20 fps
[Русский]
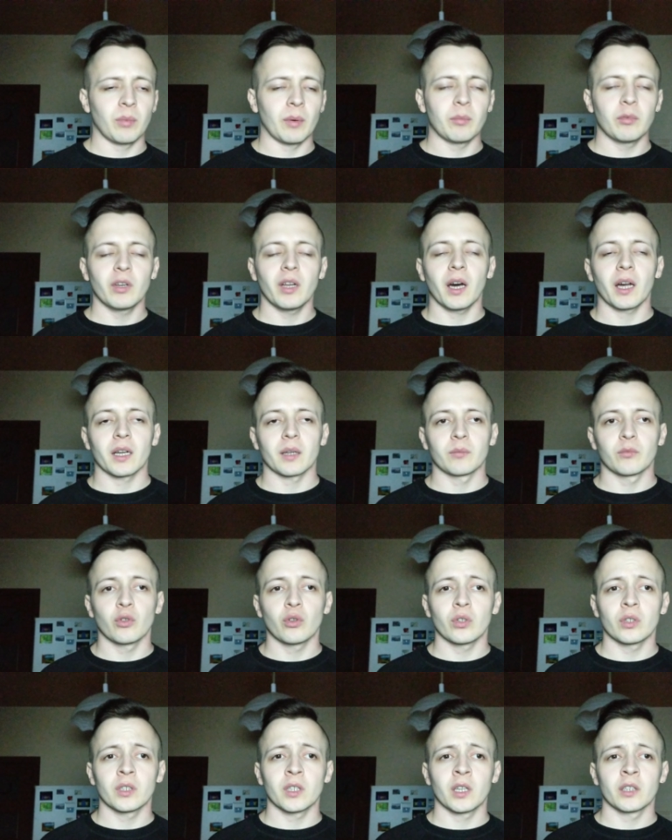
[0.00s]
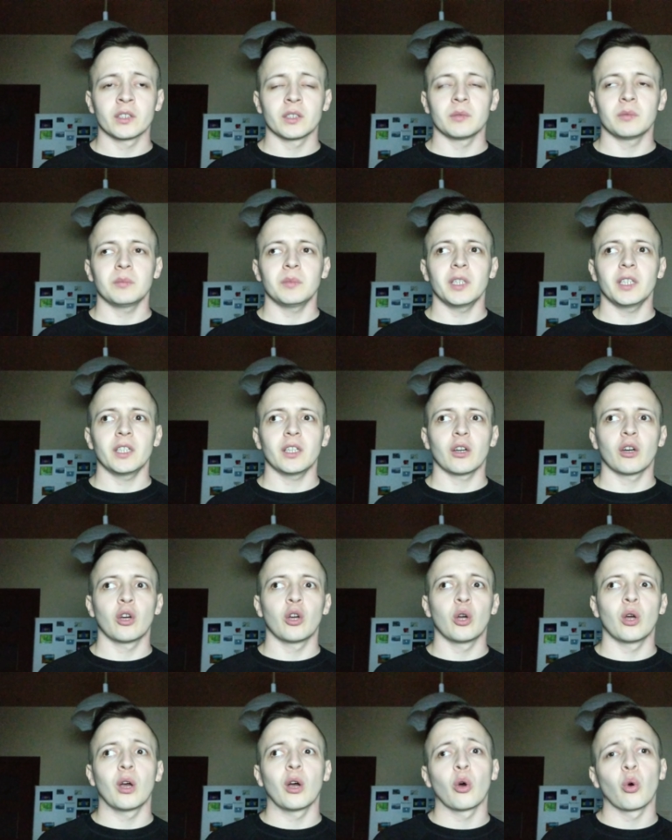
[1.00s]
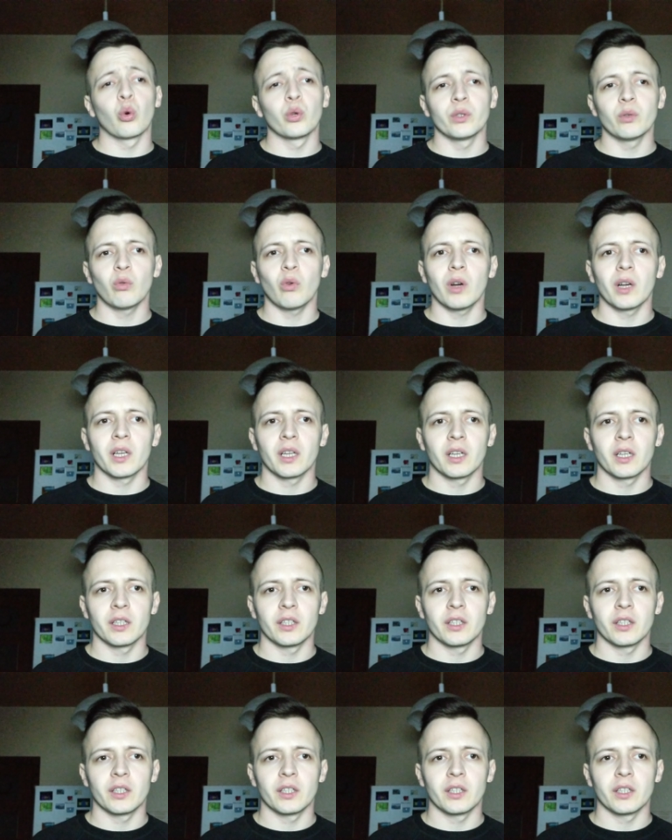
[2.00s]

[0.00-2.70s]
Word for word: популярным, но, э, тем не менее, у него